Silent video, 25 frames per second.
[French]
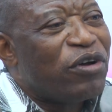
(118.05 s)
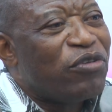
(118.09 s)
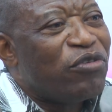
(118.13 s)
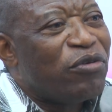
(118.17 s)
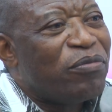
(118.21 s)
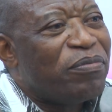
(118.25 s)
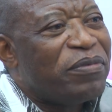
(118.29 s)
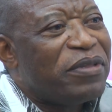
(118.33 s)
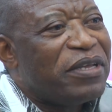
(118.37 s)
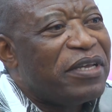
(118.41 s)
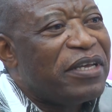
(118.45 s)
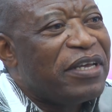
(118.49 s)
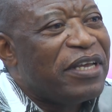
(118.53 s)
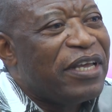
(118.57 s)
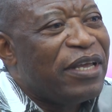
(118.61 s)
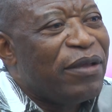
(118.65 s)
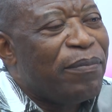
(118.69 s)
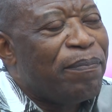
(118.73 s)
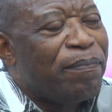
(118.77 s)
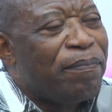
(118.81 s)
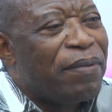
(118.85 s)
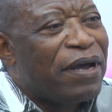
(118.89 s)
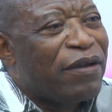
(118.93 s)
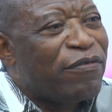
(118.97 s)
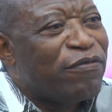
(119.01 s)
adopté est
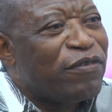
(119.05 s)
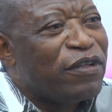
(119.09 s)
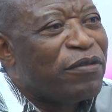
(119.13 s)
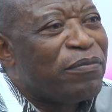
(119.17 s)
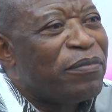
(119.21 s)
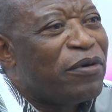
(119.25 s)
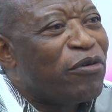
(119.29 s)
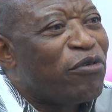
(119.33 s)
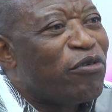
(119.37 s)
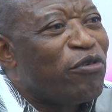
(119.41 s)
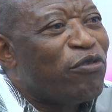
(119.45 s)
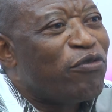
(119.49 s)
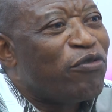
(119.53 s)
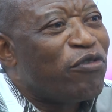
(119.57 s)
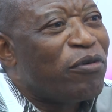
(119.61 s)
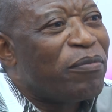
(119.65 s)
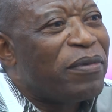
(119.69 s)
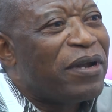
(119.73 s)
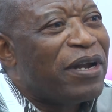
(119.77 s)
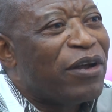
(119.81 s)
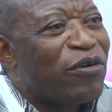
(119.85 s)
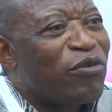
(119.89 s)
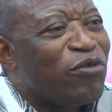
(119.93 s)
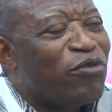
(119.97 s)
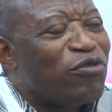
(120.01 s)
parfaitement conforme
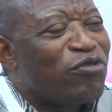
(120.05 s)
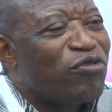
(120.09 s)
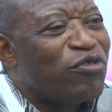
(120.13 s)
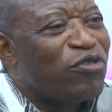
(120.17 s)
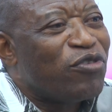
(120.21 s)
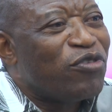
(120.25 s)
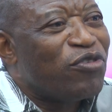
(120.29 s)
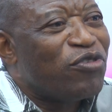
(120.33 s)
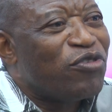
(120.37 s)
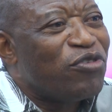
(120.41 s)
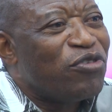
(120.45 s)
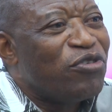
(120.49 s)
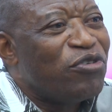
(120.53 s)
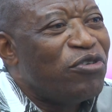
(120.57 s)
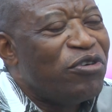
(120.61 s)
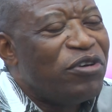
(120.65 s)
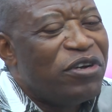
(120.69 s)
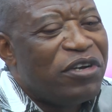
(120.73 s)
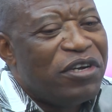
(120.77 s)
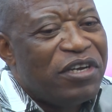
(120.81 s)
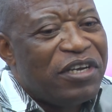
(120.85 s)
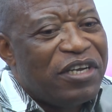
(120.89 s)
à la Constitution